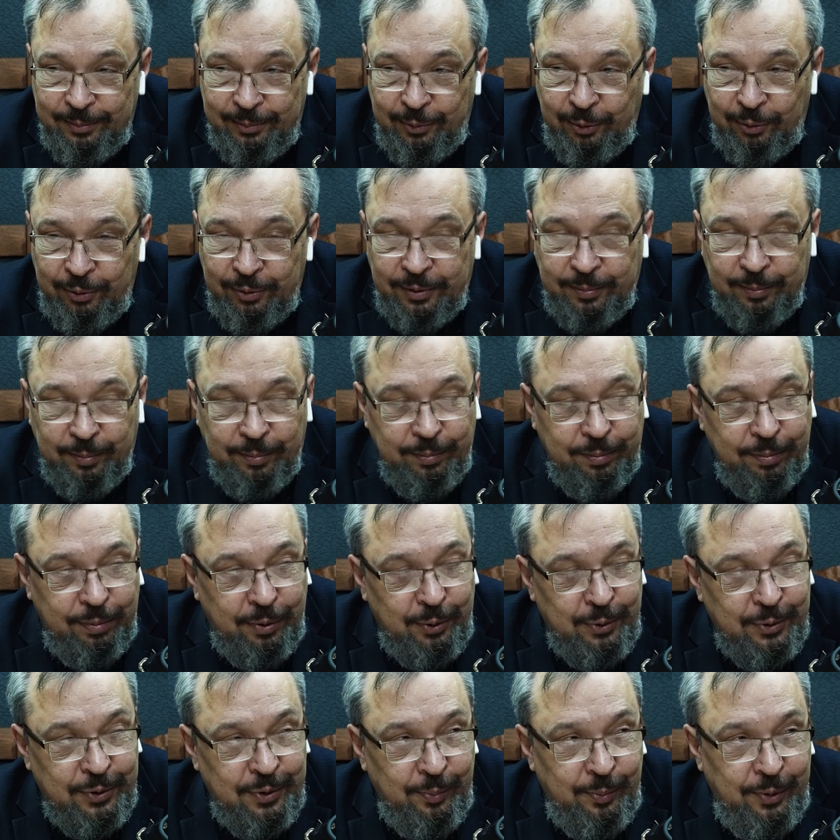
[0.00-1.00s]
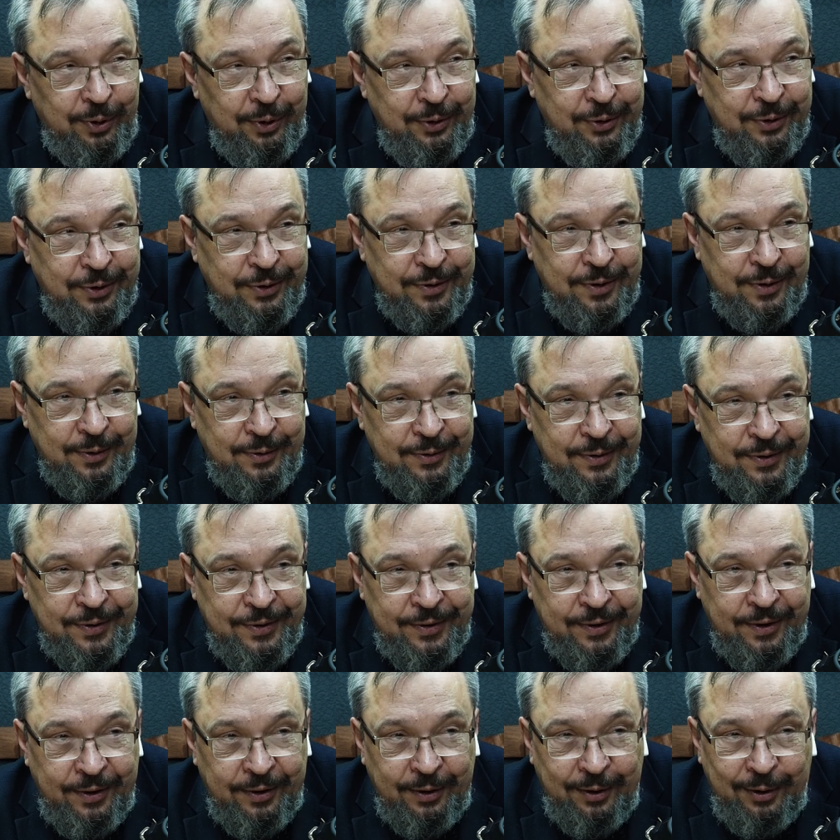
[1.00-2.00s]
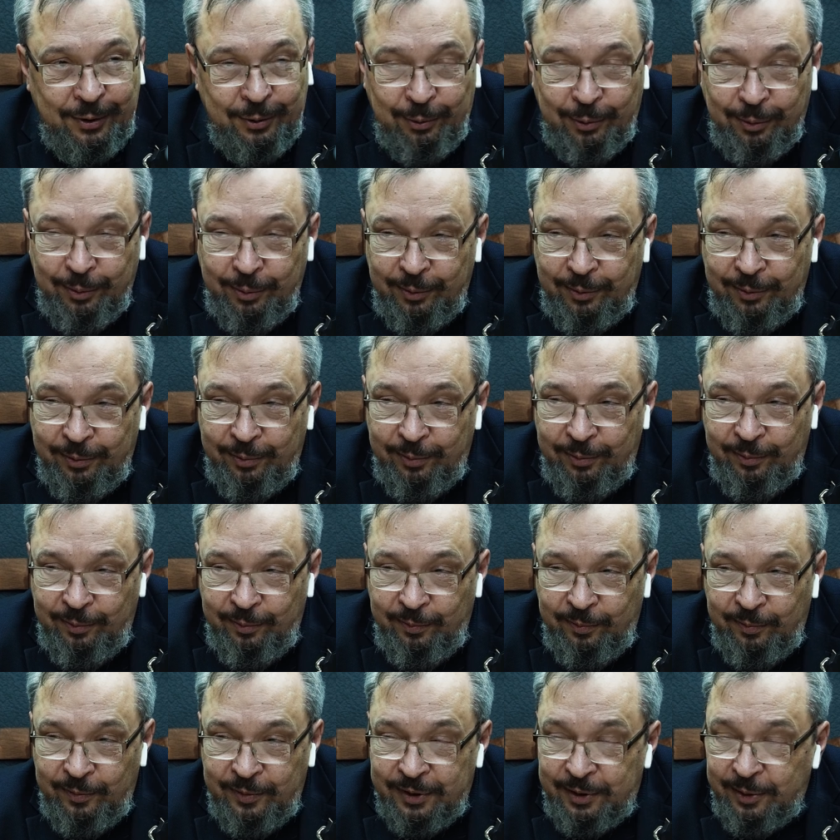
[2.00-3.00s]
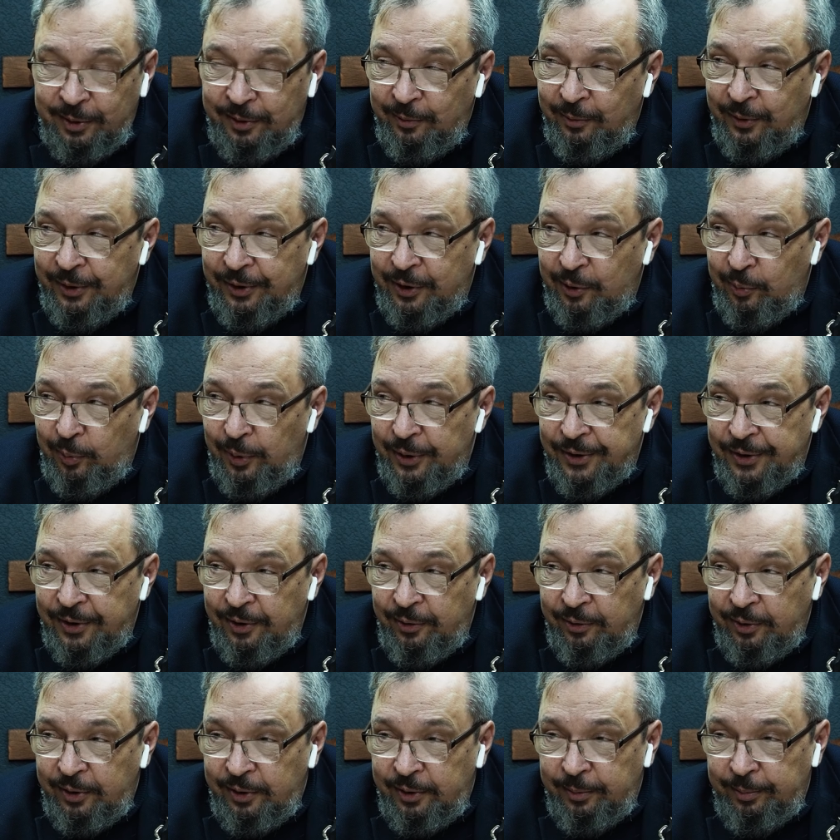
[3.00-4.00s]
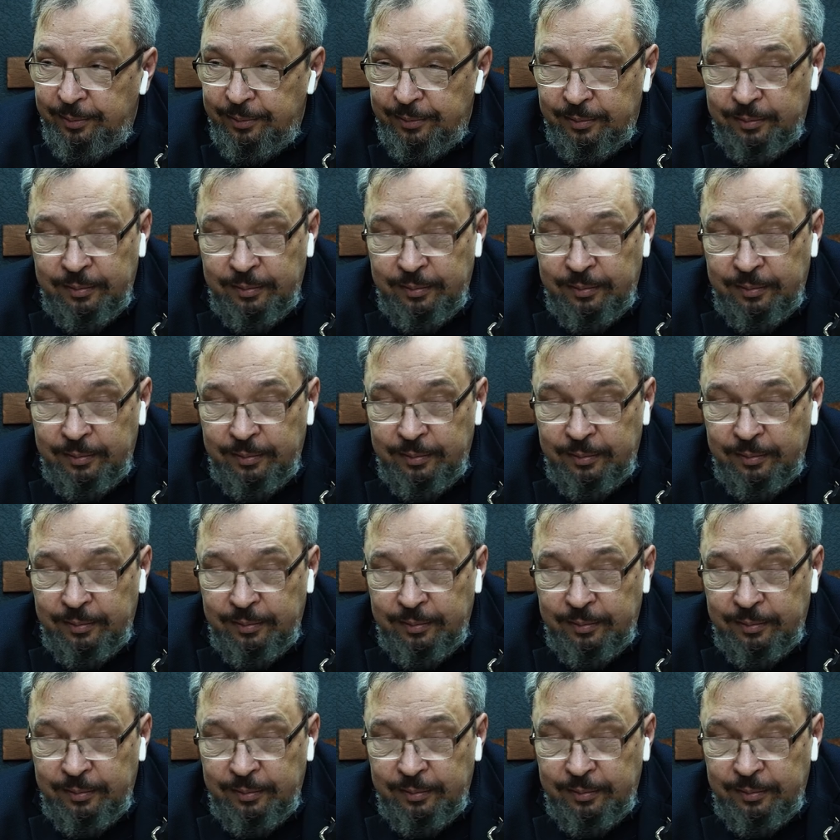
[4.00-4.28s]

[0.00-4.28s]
тут просто перечислить все страны, которые в, в этих поставках